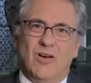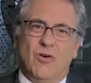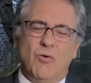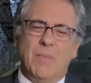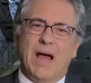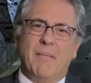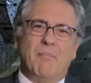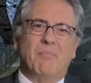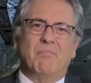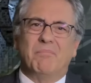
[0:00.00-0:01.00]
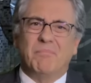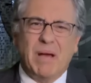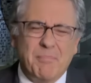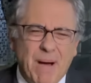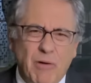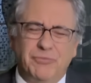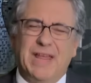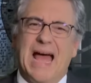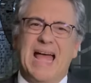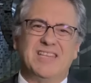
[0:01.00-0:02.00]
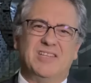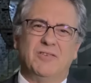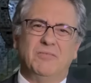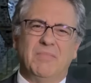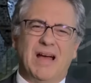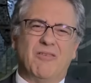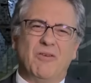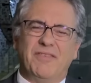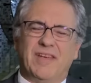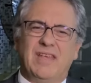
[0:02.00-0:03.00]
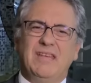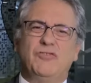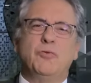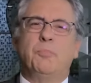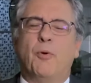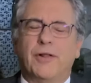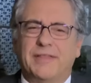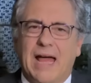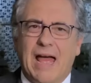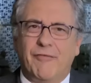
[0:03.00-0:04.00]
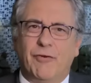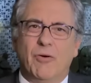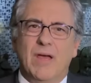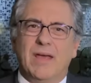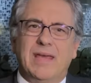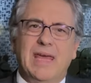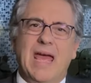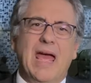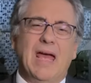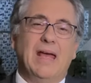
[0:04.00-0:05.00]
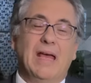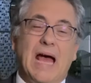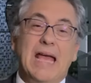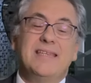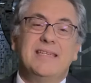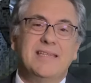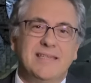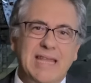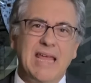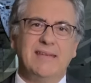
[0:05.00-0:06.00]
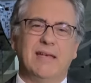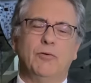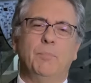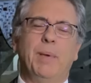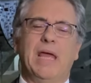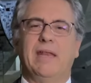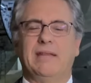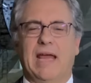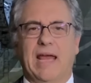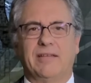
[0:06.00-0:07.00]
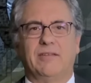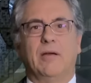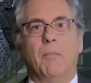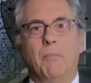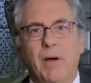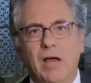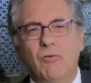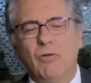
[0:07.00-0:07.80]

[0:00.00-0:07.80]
uma, uma baldade, uma coisa insuportável, que é a existência do BNDES, Banco